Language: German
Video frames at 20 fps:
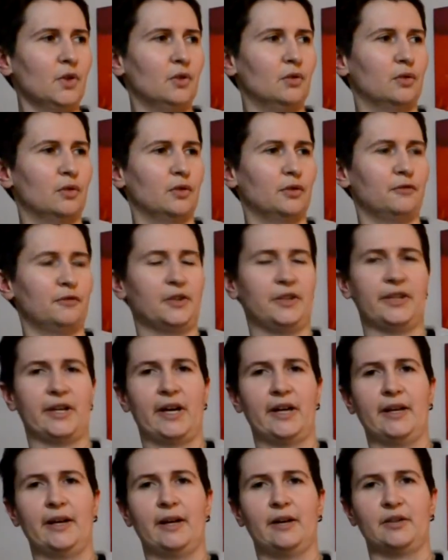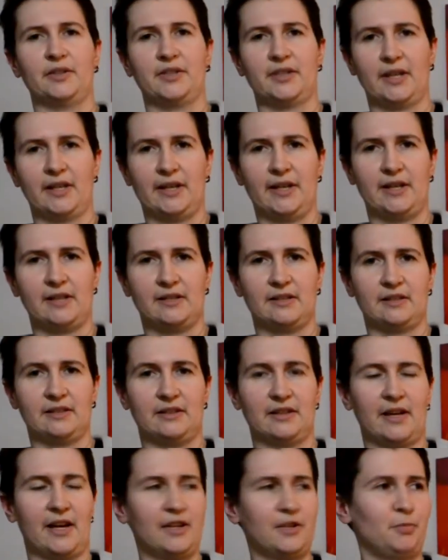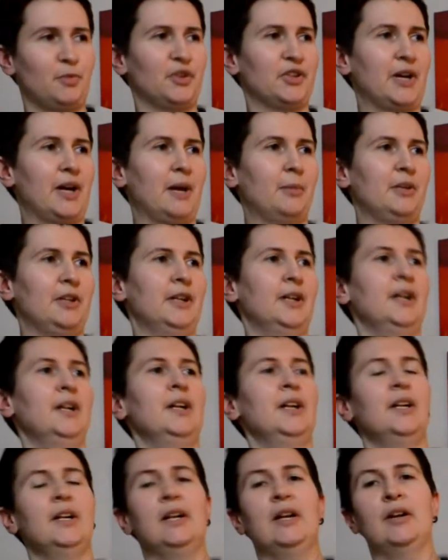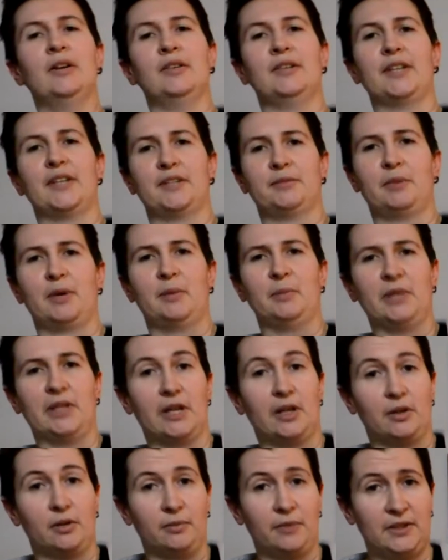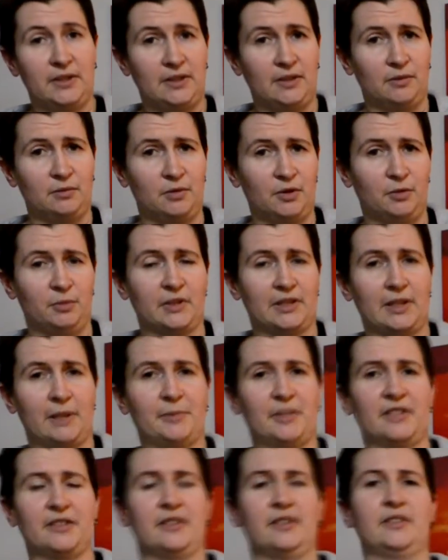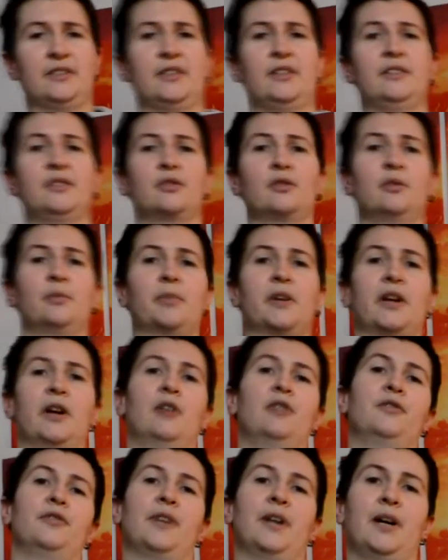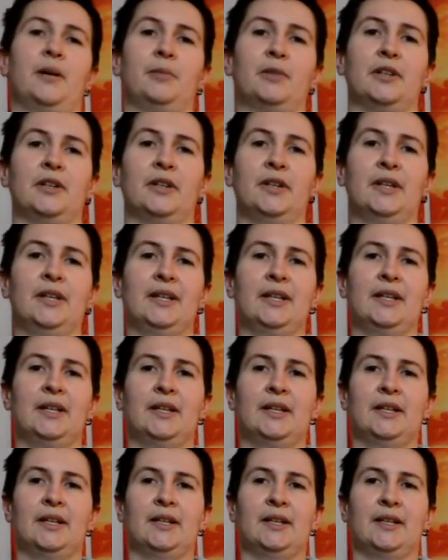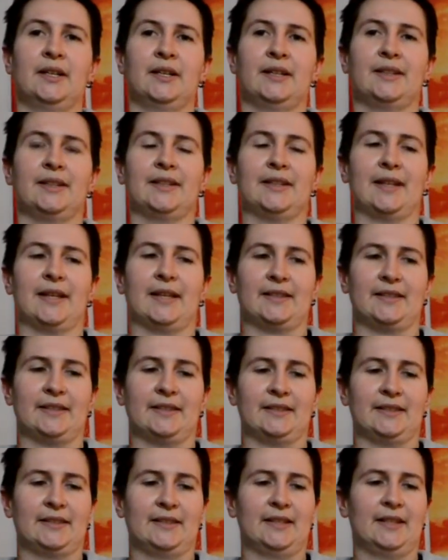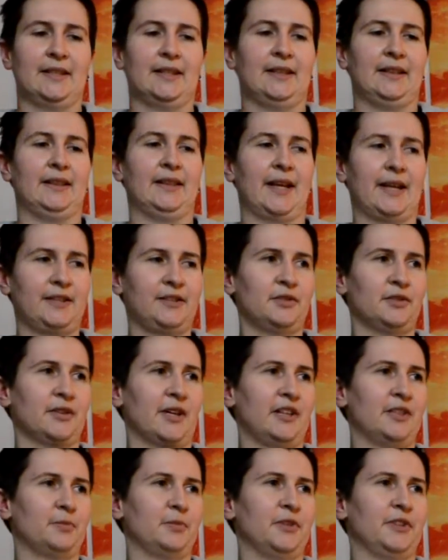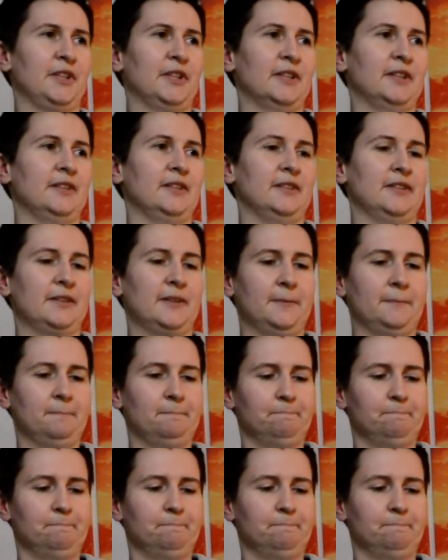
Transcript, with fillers: und von daher auch sehr leicht transportabel. Und das war mir auch wichtig, wo ich mir damals das Teleskop gekauft habe, dass es leicht zu transportieren ist.